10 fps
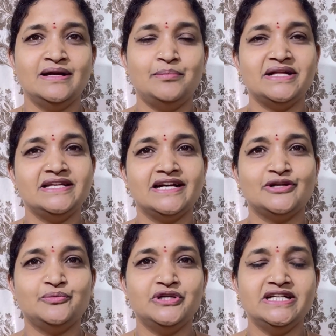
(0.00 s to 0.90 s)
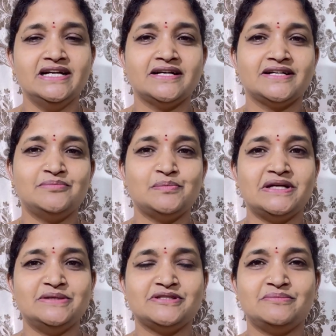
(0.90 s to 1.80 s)
మధ్యాహ్నం ఒంటి గంట ముప్పై
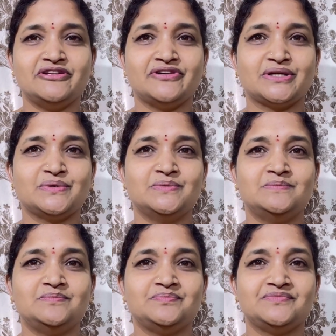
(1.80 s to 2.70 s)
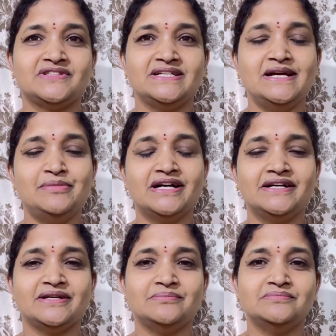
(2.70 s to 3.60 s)
నిమిషముల వరకు
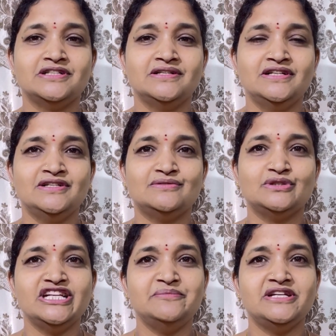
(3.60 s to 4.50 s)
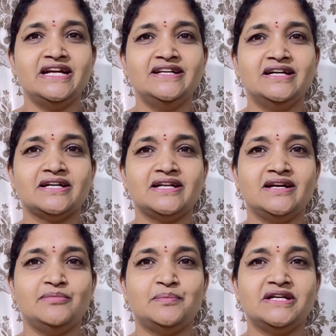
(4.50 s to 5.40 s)
యమగండం ఉదయం ఏడు గంటల
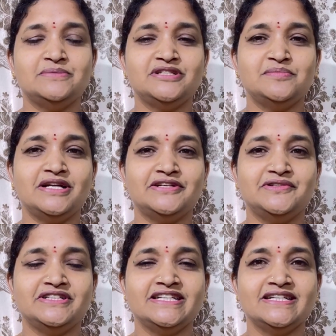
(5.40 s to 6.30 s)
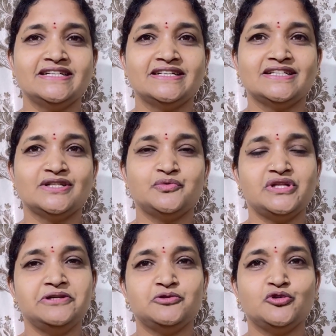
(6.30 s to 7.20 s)
ముప్పై నిమిషముల నుండి
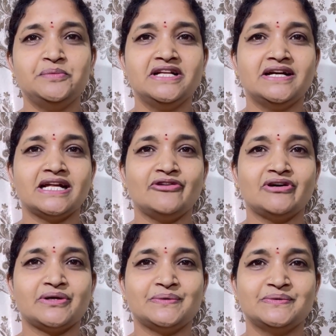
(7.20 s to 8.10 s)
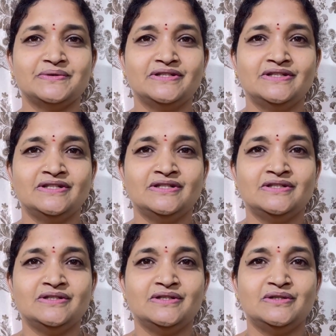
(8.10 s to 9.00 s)
ఉదయం తొమ్మిది గంటల వరకు
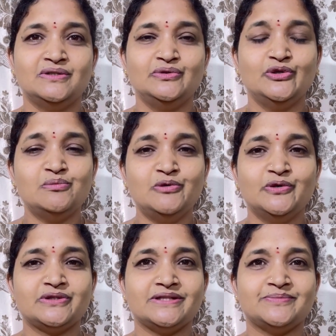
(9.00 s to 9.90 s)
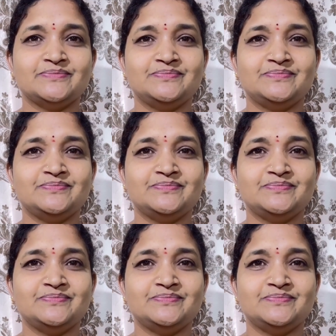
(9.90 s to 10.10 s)
దుర్ముహూర్తం